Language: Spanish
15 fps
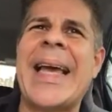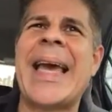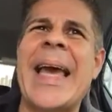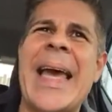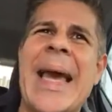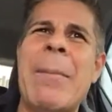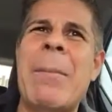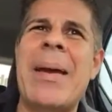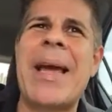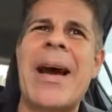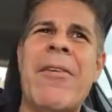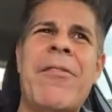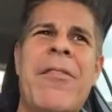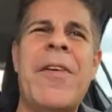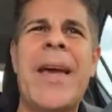que me
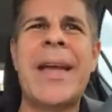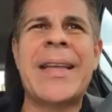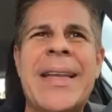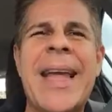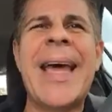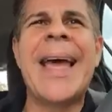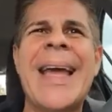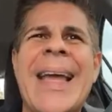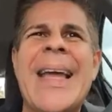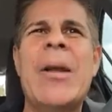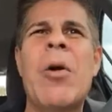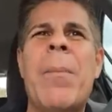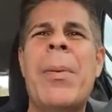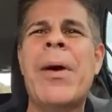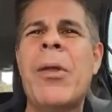afecte y
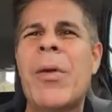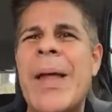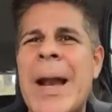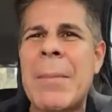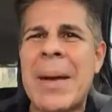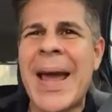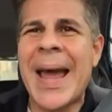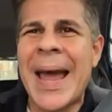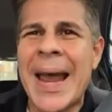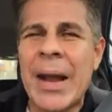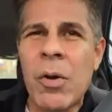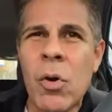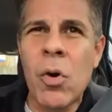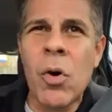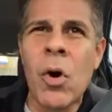no puedo darme
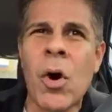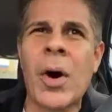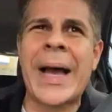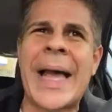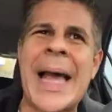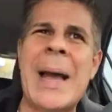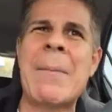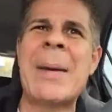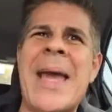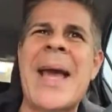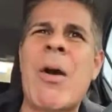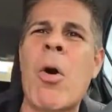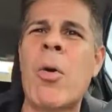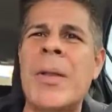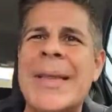el lujo que
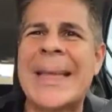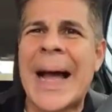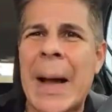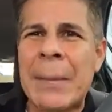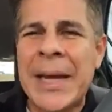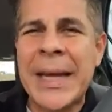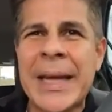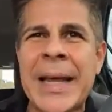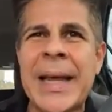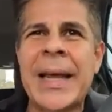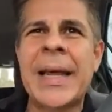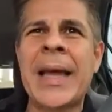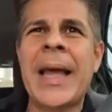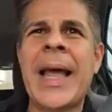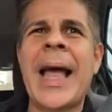me contamine